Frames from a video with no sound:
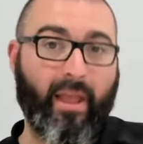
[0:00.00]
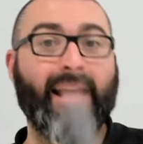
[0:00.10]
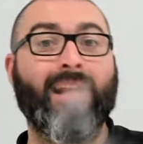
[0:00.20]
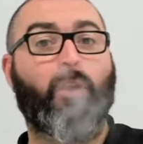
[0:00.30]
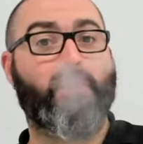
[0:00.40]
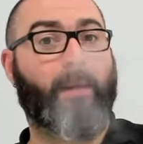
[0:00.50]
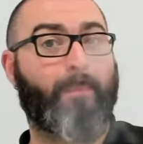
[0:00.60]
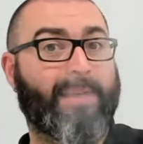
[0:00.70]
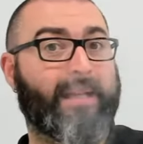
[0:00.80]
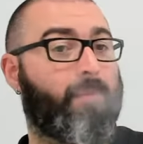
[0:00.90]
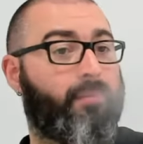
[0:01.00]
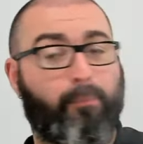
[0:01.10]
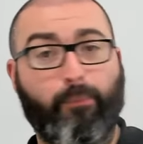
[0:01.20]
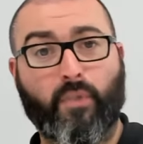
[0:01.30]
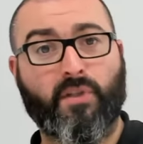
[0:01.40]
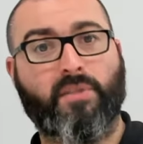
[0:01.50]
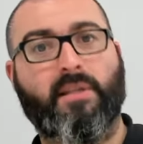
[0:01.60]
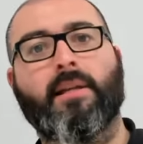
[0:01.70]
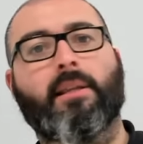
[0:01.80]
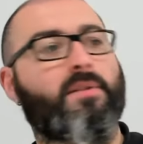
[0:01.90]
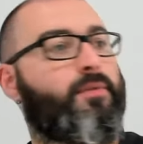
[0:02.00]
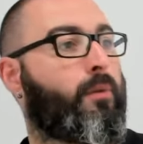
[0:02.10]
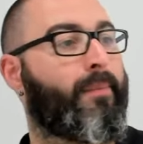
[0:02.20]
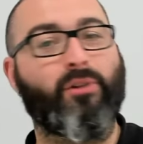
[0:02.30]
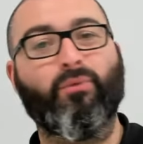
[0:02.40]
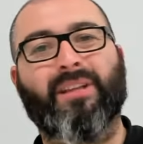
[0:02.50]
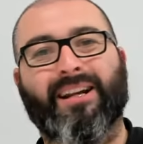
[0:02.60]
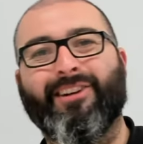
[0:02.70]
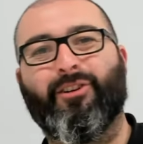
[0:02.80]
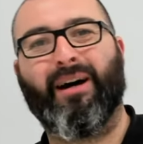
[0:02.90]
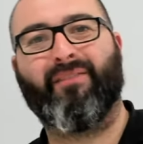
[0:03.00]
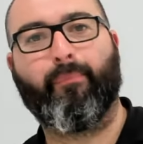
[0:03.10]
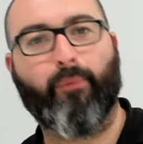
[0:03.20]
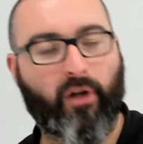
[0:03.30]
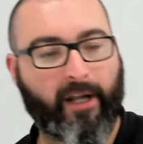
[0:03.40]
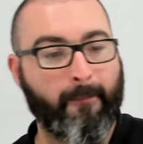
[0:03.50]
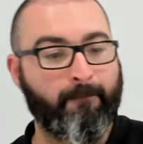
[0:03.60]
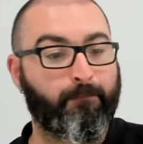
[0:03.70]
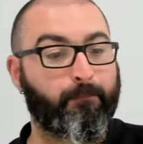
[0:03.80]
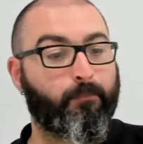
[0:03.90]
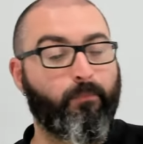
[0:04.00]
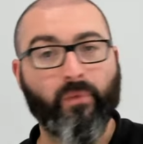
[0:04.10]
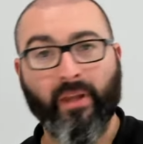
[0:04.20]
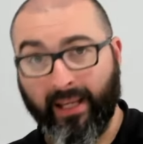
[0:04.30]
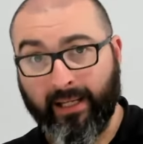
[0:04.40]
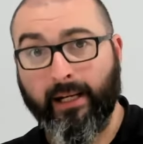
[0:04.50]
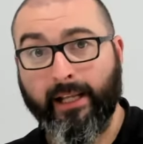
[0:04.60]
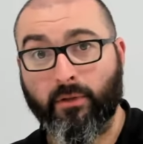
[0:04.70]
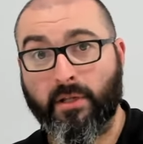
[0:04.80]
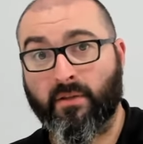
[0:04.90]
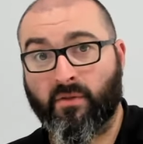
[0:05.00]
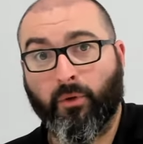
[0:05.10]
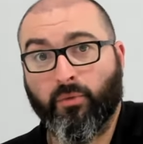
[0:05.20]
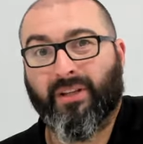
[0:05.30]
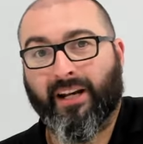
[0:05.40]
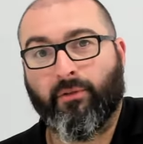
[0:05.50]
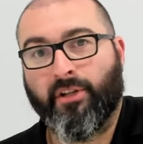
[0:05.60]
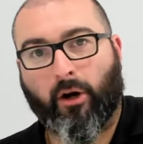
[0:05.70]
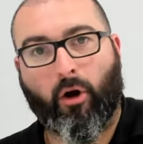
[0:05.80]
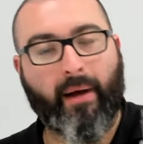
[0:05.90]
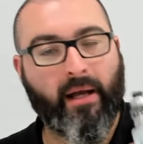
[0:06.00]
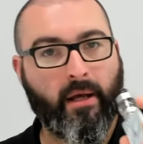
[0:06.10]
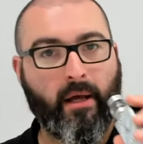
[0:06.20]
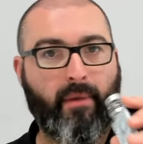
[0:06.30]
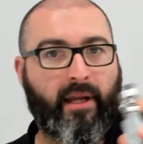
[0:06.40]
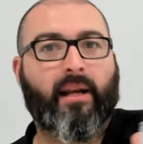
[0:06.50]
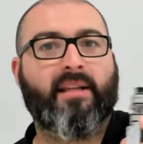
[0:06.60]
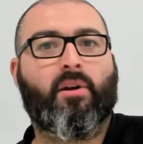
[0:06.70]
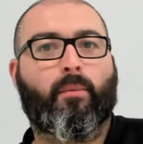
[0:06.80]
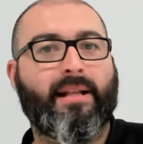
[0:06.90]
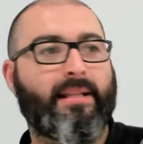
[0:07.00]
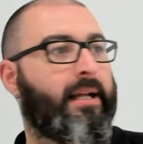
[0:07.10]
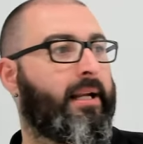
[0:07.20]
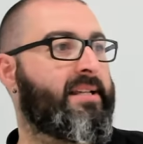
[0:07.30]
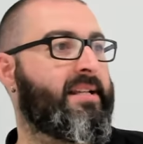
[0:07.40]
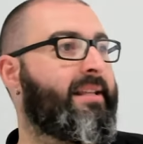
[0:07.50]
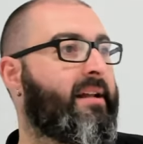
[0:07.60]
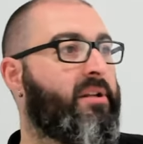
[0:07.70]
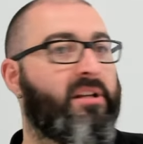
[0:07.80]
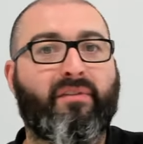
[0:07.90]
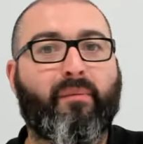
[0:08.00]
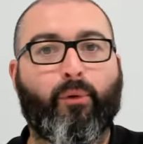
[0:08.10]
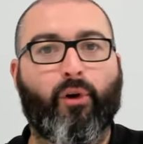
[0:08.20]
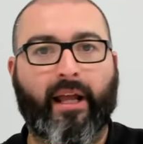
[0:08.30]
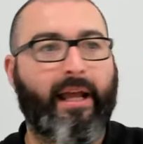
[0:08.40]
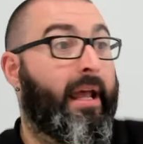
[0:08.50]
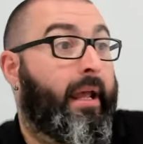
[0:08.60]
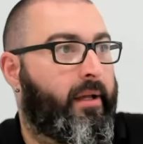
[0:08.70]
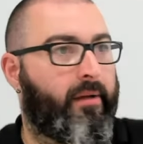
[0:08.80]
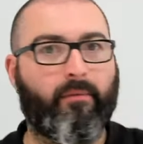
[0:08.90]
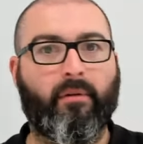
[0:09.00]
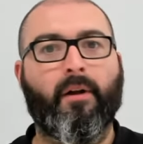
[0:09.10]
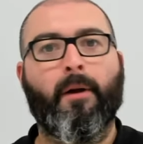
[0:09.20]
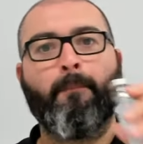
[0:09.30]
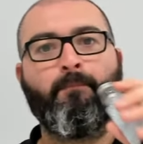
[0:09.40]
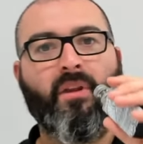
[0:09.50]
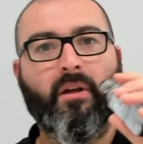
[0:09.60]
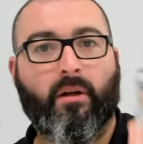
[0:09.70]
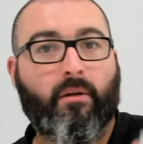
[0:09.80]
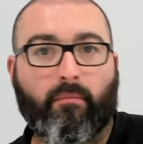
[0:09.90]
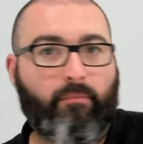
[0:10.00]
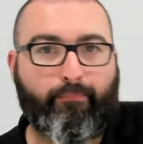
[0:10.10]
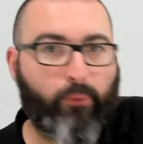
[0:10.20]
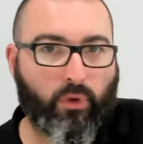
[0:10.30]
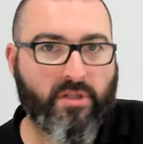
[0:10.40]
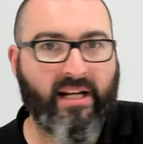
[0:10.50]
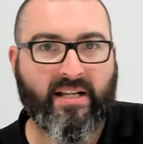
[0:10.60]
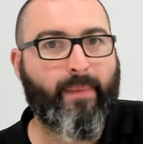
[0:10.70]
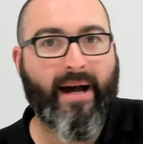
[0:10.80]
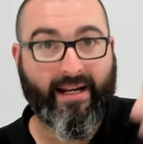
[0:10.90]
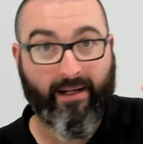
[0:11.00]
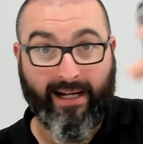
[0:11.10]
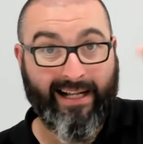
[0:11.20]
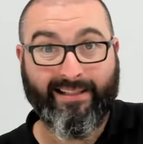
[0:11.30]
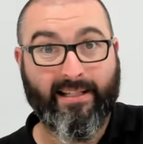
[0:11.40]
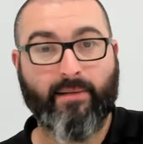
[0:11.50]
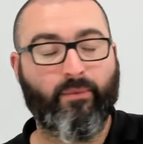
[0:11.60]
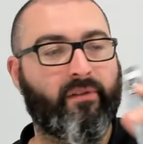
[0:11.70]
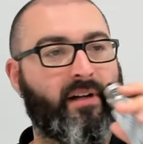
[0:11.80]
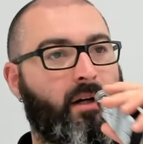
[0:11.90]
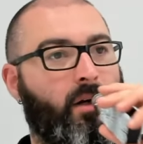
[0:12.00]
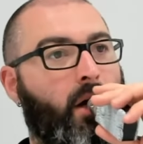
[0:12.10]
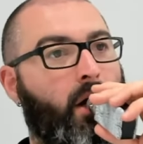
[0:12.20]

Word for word: e la nostra amata Puxos si trasforma in un treno a vapore e Cleito si trasforma in un treno di aroma, perché la resa aromatica, la resa in termini di vapore è puro stile Aspire, altissimo livello.